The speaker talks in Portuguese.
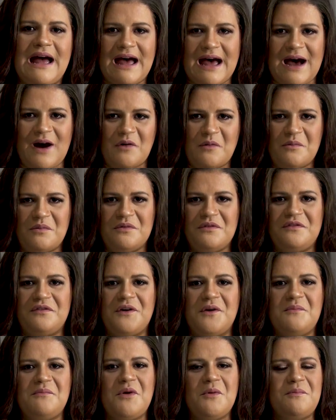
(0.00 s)
álbum,
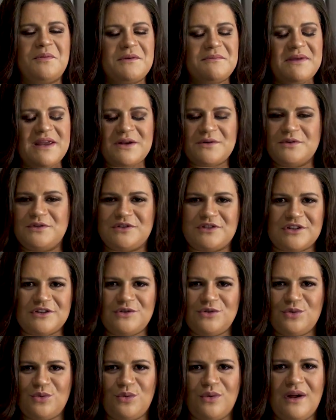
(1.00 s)
foi o meu primeiro
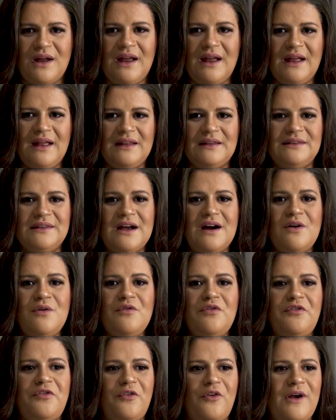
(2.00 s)
disco.
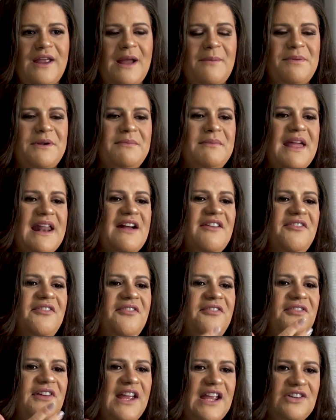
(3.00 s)
Não foi a primeira
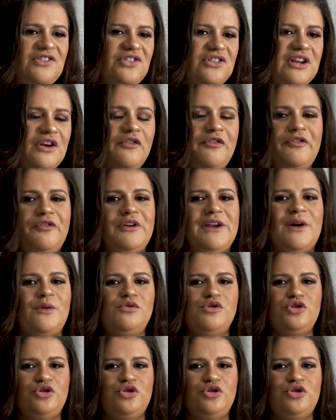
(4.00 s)
vez que eu fui a um